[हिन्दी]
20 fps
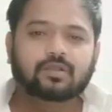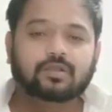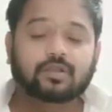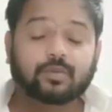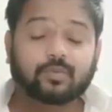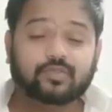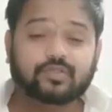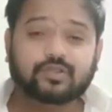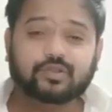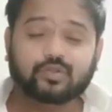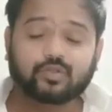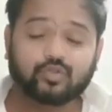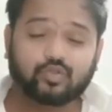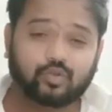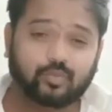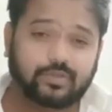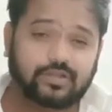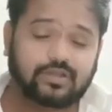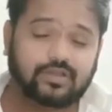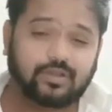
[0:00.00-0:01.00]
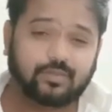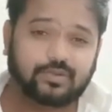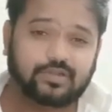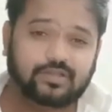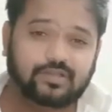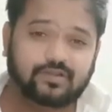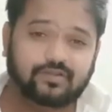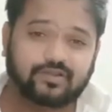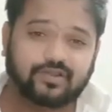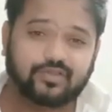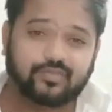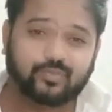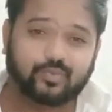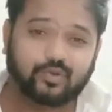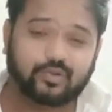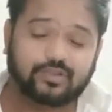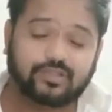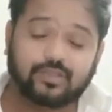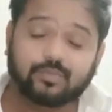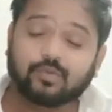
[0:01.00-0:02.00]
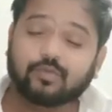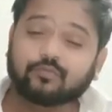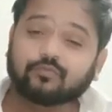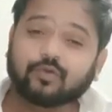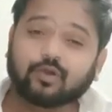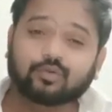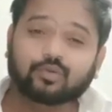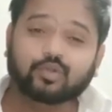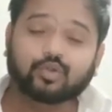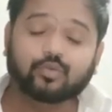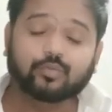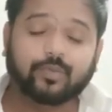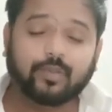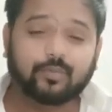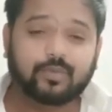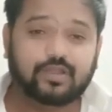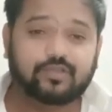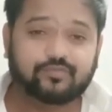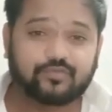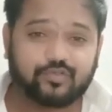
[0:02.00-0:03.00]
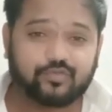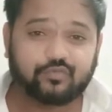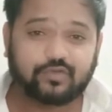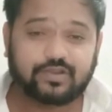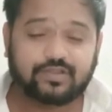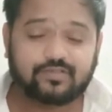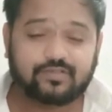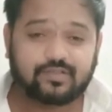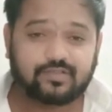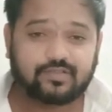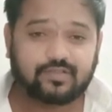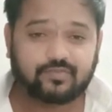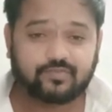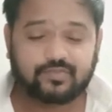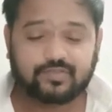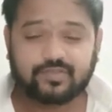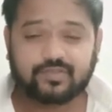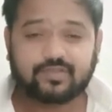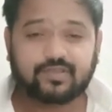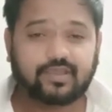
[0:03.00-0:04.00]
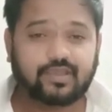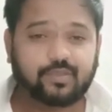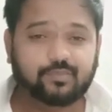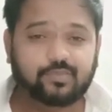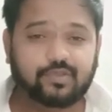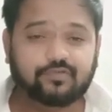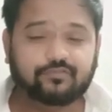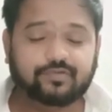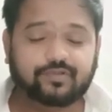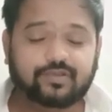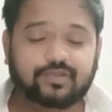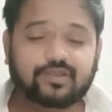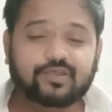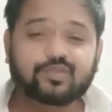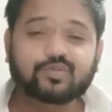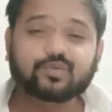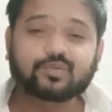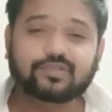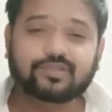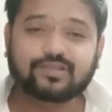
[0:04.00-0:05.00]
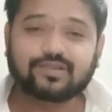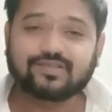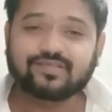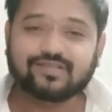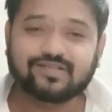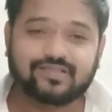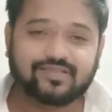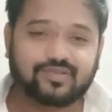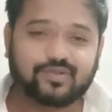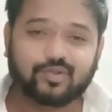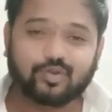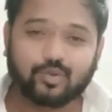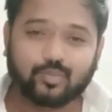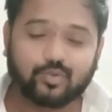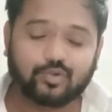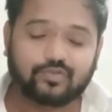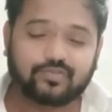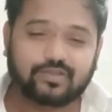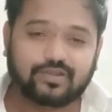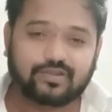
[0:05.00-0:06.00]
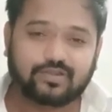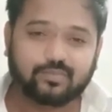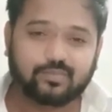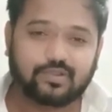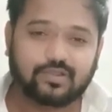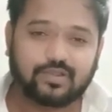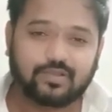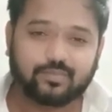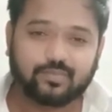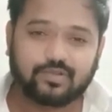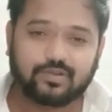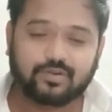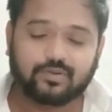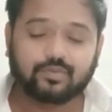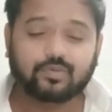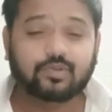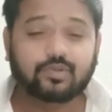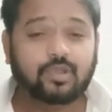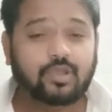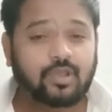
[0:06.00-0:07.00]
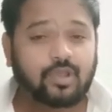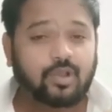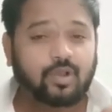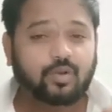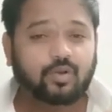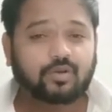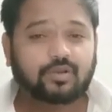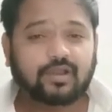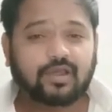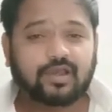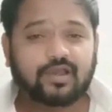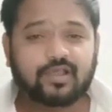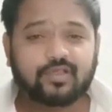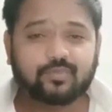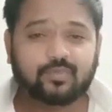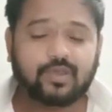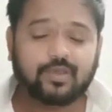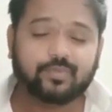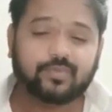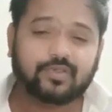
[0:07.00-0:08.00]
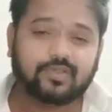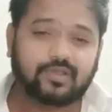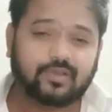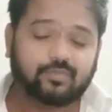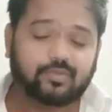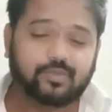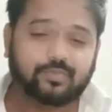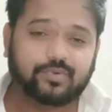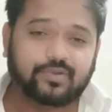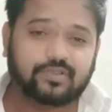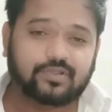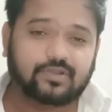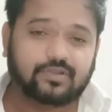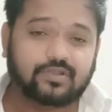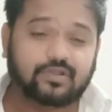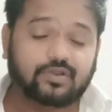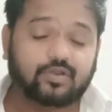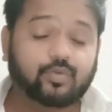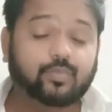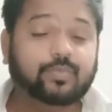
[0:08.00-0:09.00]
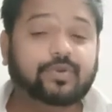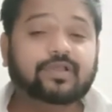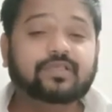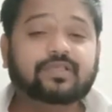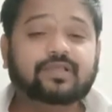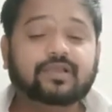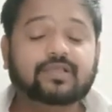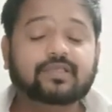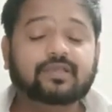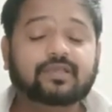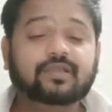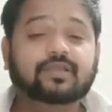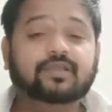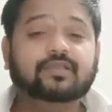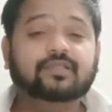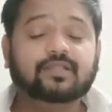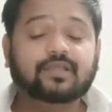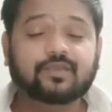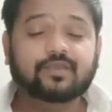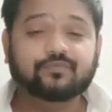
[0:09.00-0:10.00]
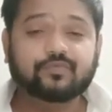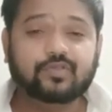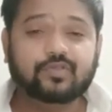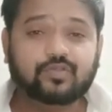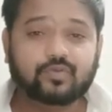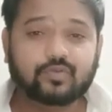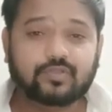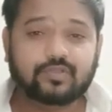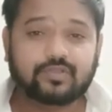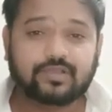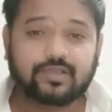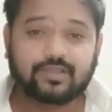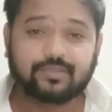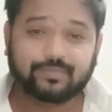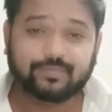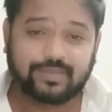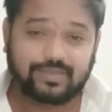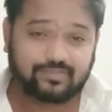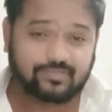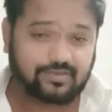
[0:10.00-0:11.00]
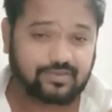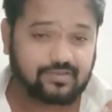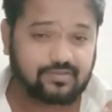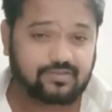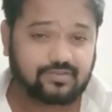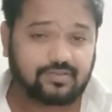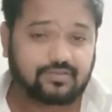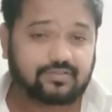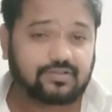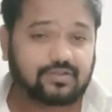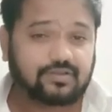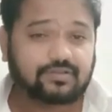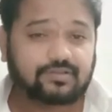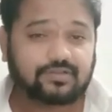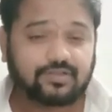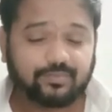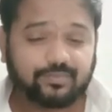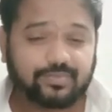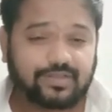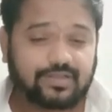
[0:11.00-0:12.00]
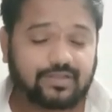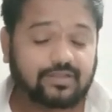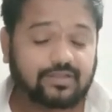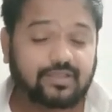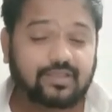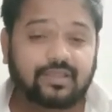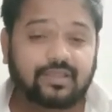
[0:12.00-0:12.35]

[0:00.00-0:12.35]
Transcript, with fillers: नमस्कार दोस्तों मेरा नाम अनिल राजपुरोहित है मैं फाउंडर ऑफ फैमिली फर्स्ट फाइनेंशियल सर्विसेज का एमबीए फाइनेंस और तेरह साल से कॉर्पोरेट सेक्टर में काम कर रहा हूँ और आज मैं आपके सामने प्रेजेंट कर रहा हूँ बजाज एलियंस लाइफ इंश्योरेंस का एक बेहतरीन सस्ता टर्म प्लान